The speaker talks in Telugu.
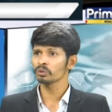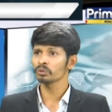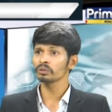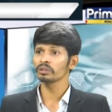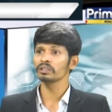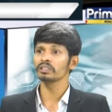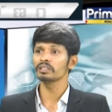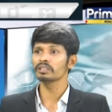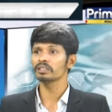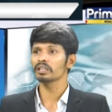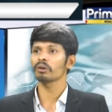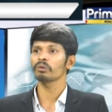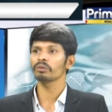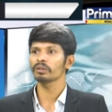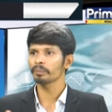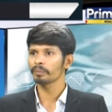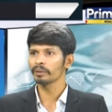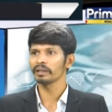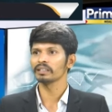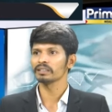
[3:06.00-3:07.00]
సో దిస్ ఈజ్ హౌ
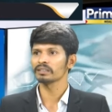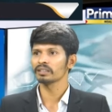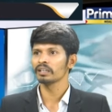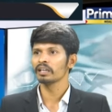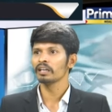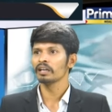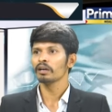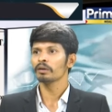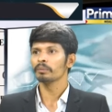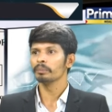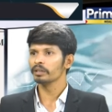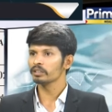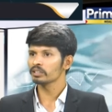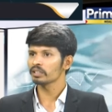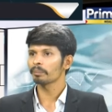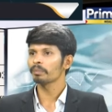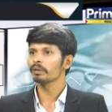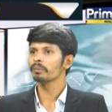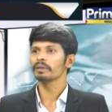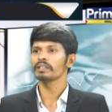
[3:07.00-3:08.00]
ద ప్లేస్ మీరు
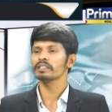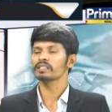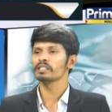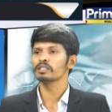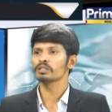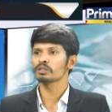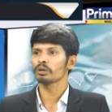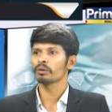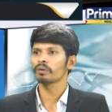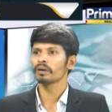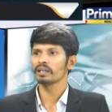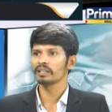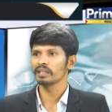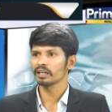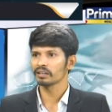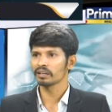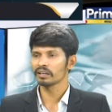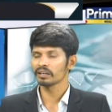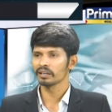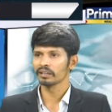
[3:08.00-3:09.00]
సప్లిమెంట్స్ తీసుకోవాలి
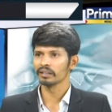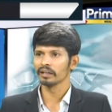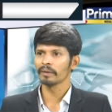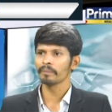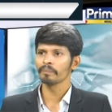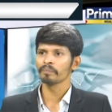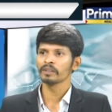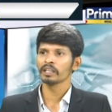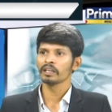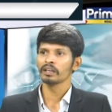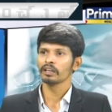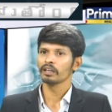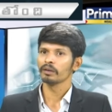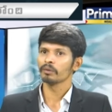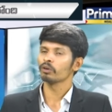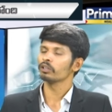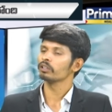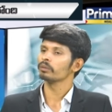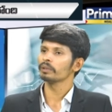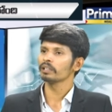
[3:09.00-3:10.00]
అన్నారు కదా
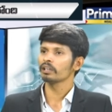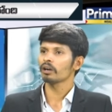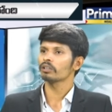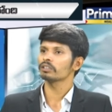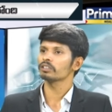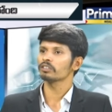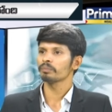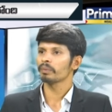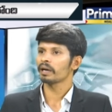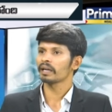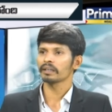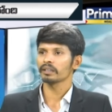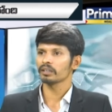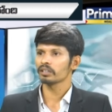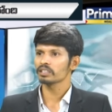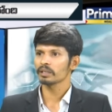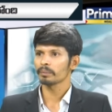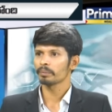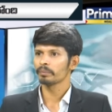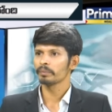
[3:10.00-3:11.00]
కొంతమంది లాట్స్ ఆఫ్
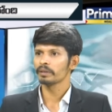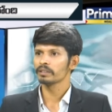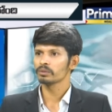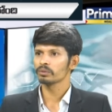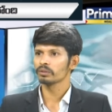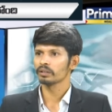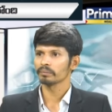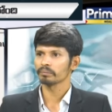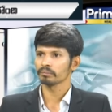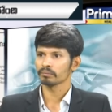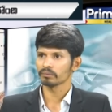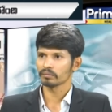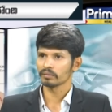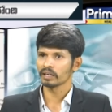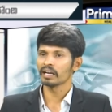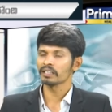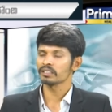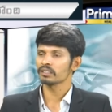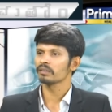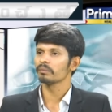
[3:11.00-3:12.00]
మార్కెట్లో సప్లిమెంట్స్ ఉన్నాయి
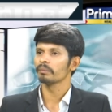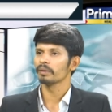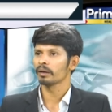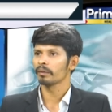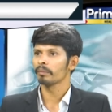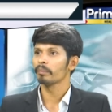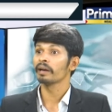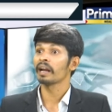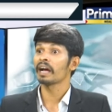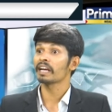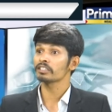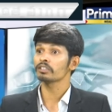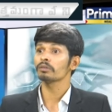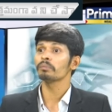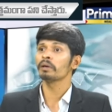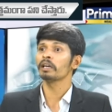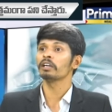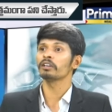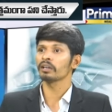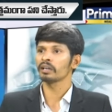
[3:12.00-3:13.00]
నాచురల్ నాచురల్
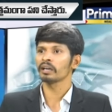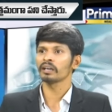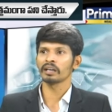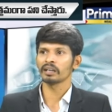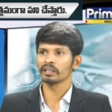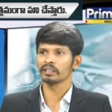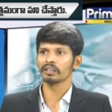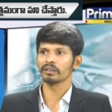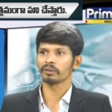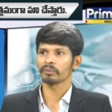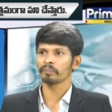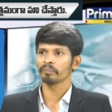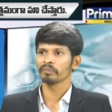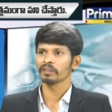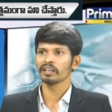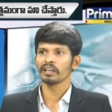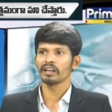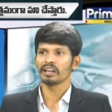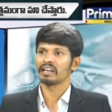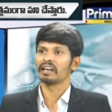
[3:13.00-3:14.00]
మెలటన్ అని అంటారు
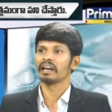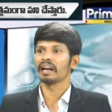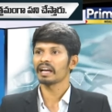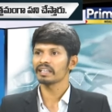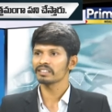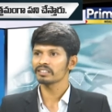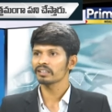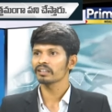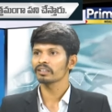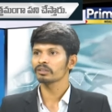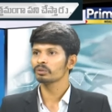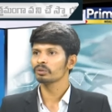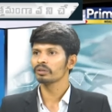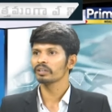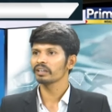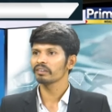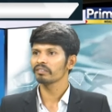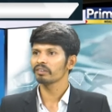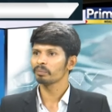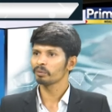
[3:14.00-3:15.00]
నాచురల్గా
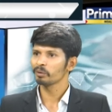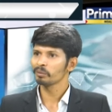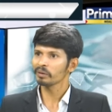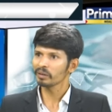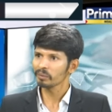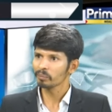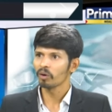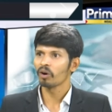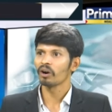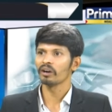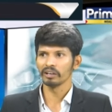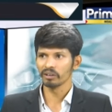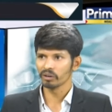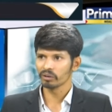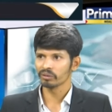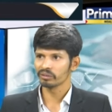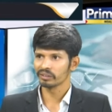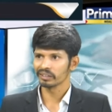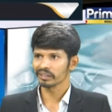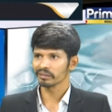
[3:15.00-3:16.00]
దొరికేవి ఎప్పుడు మీకు
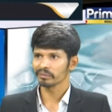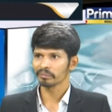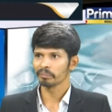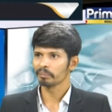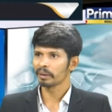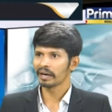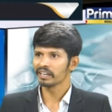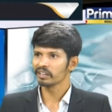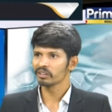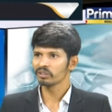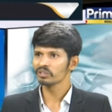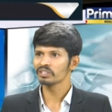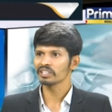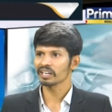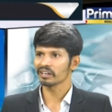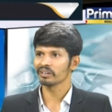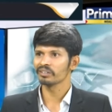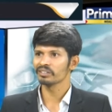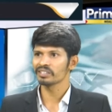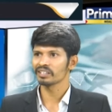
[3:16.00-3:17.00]
బాడీలోనే ఉంటాయి బయట నుంచి
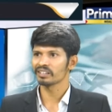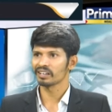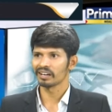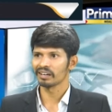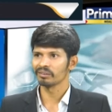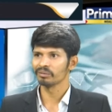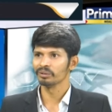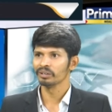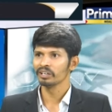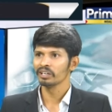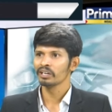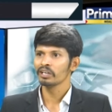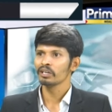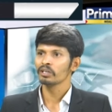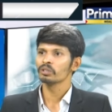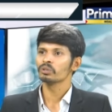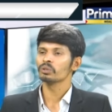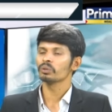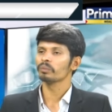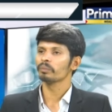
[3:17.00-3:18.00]
ఎక్కడ నుంచి రావు
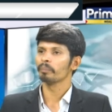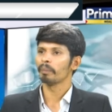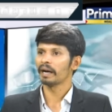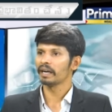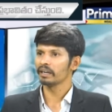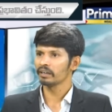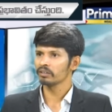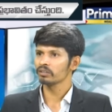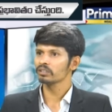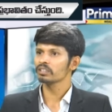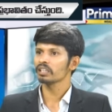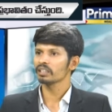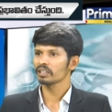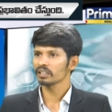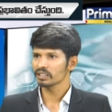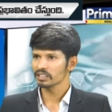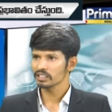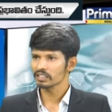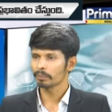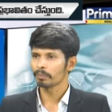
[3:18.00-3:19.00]
సో బయట నుంచి
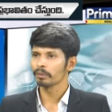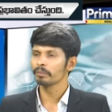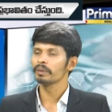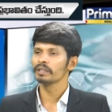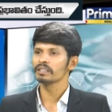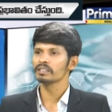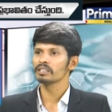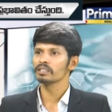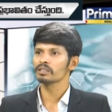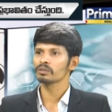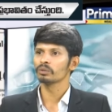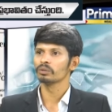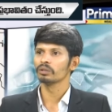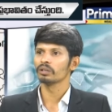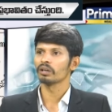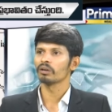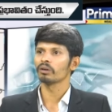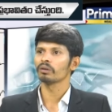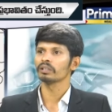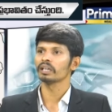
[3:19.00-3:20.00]
ఏదైతే సప్లిమెంట్స్
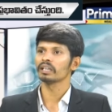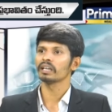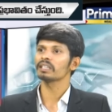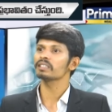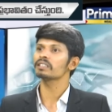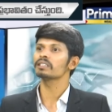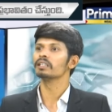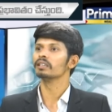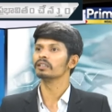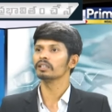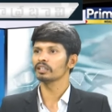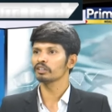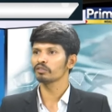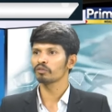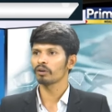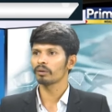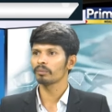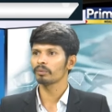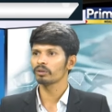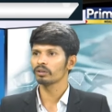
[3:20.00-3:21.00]
తీసుకుంటారో దట్ ఆర్ సింథటిక్
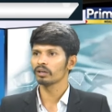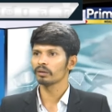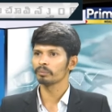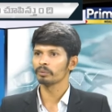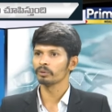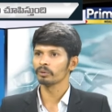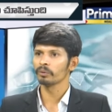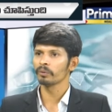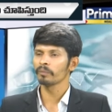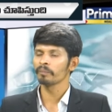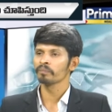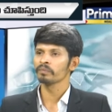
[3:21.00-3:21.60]
ఫామ్లో ఉన్నప్పుడు